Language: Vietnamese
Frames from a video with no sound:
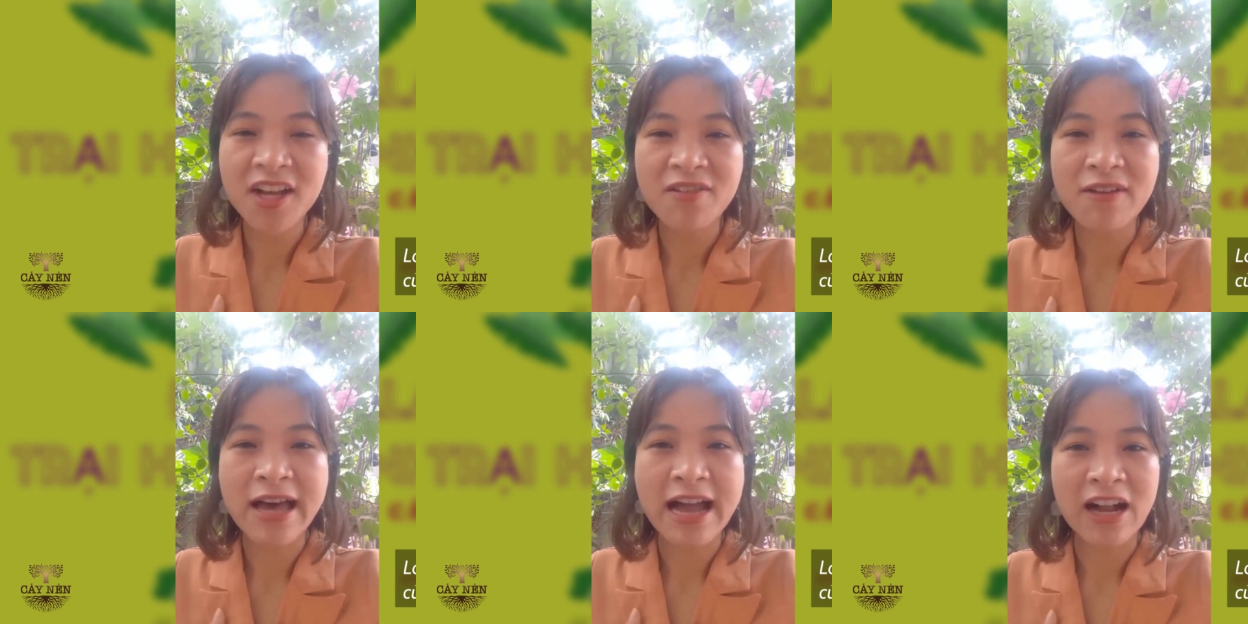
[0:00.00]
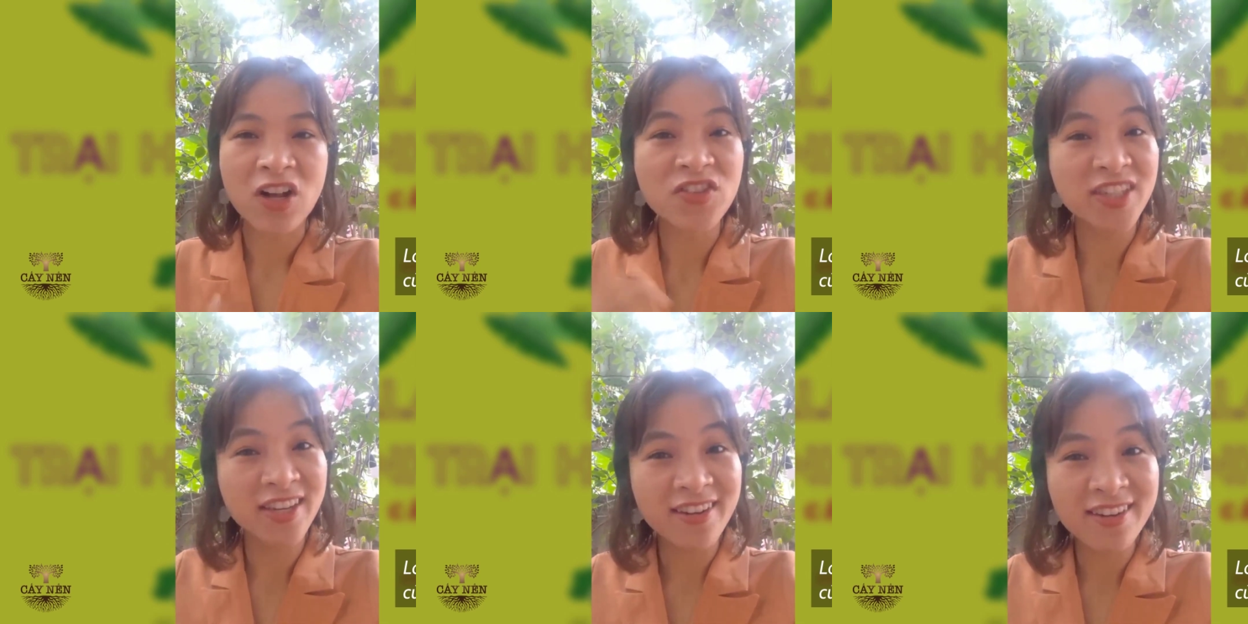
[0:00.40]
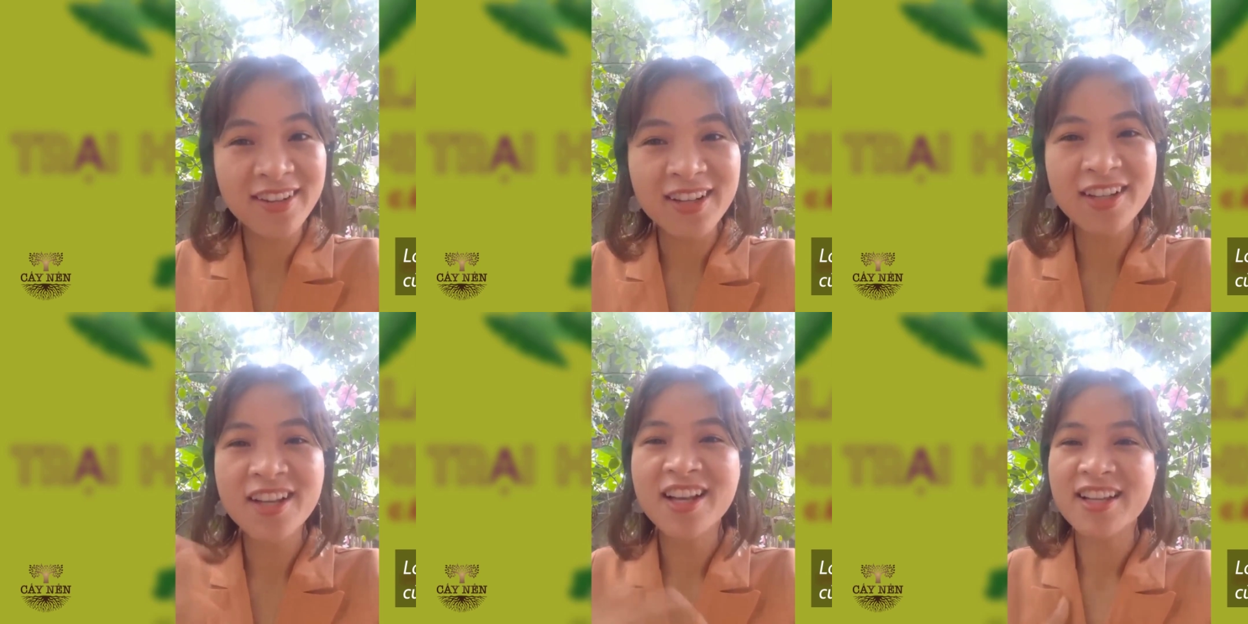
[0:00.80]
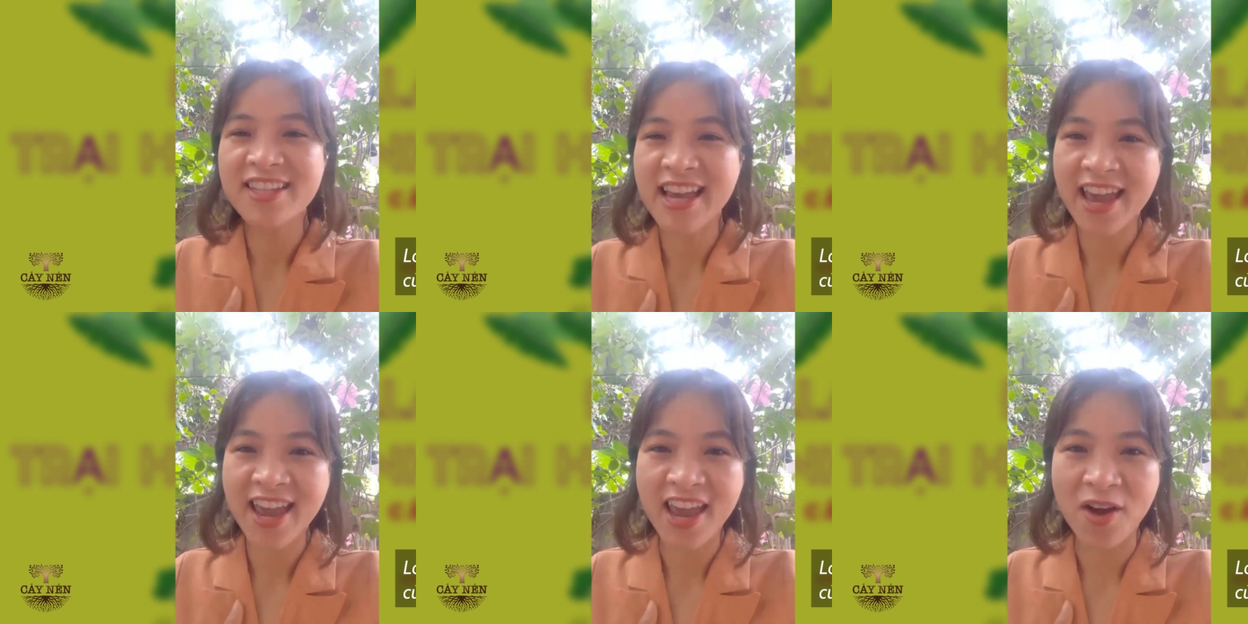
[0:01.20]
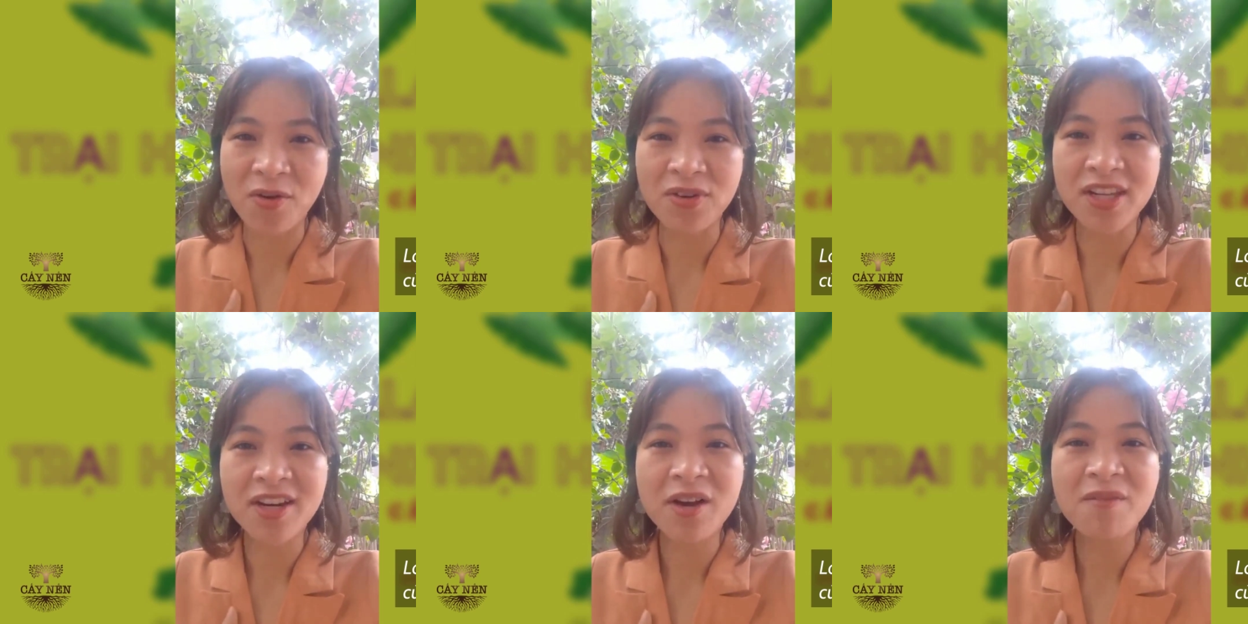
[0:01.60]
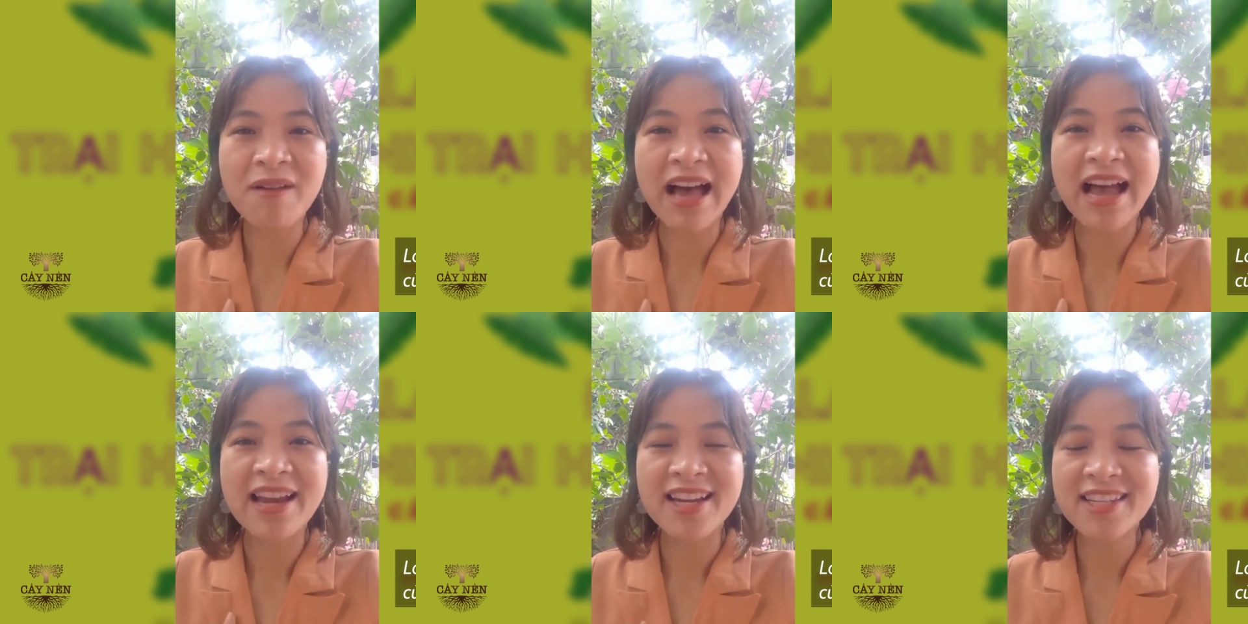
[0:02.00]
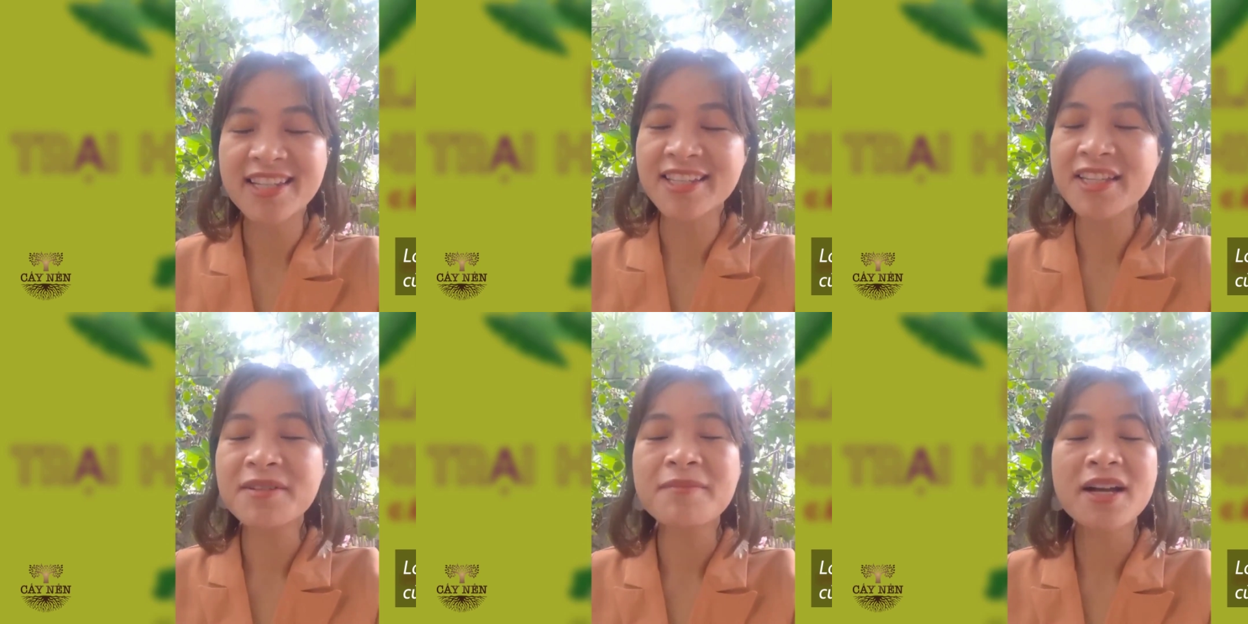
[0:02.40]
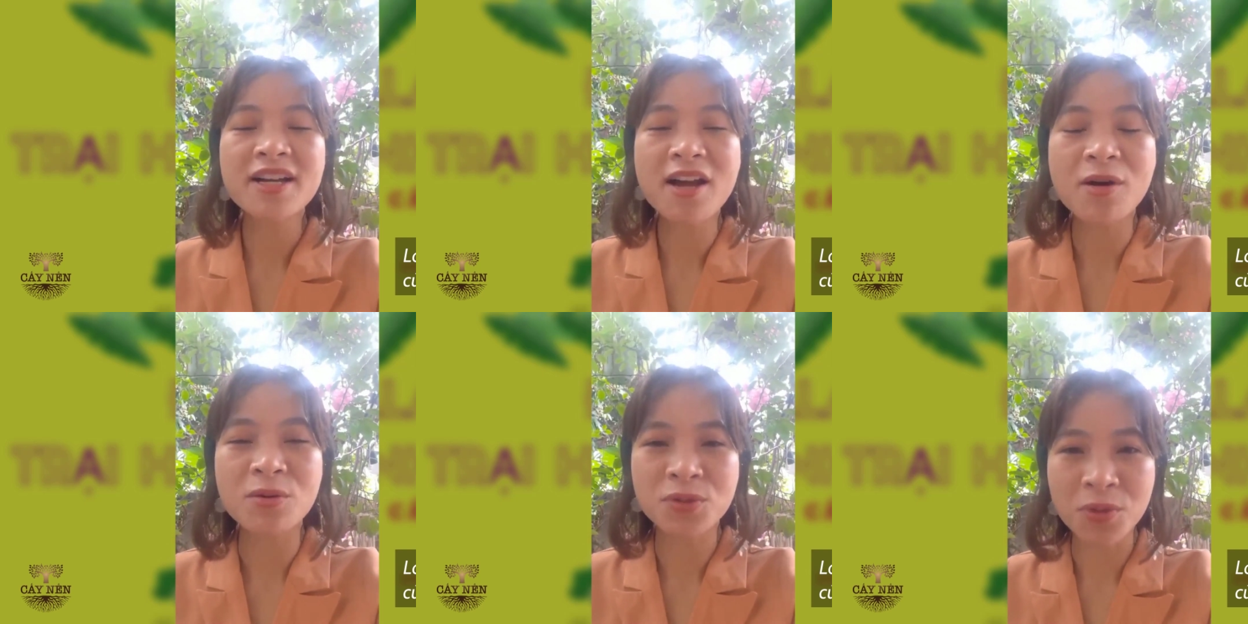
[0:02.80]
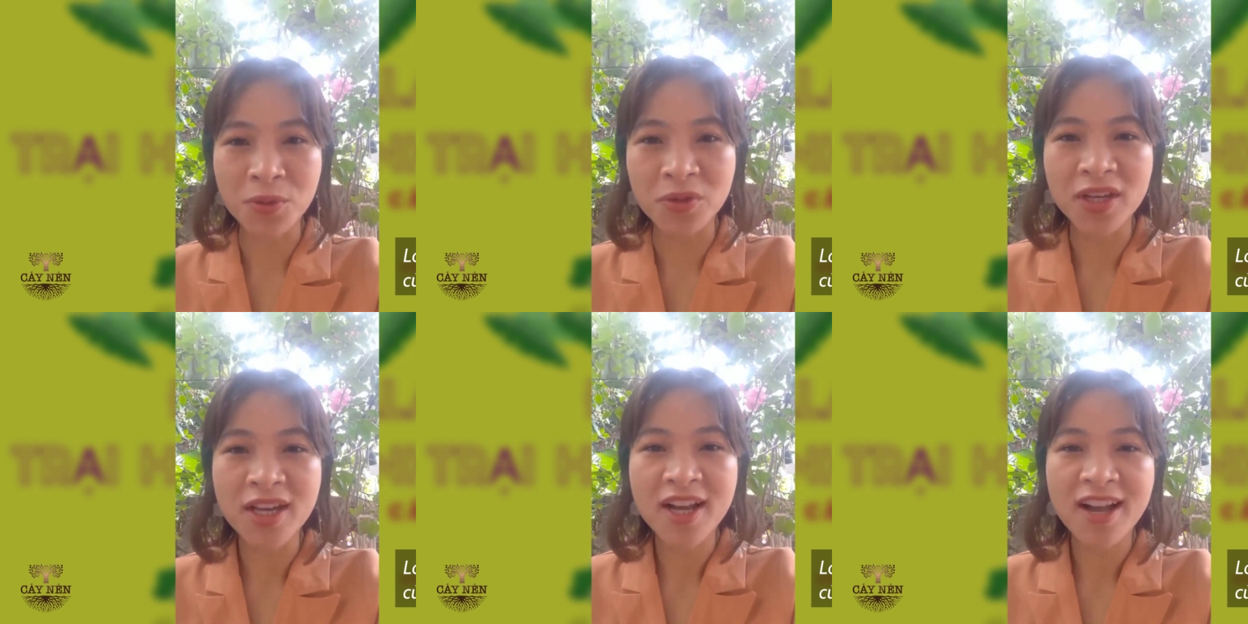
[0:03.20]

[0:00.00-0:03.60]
Và còn gì nữa, trại hè hồn nhiên không hai đã chính thức bắt đầu rồi.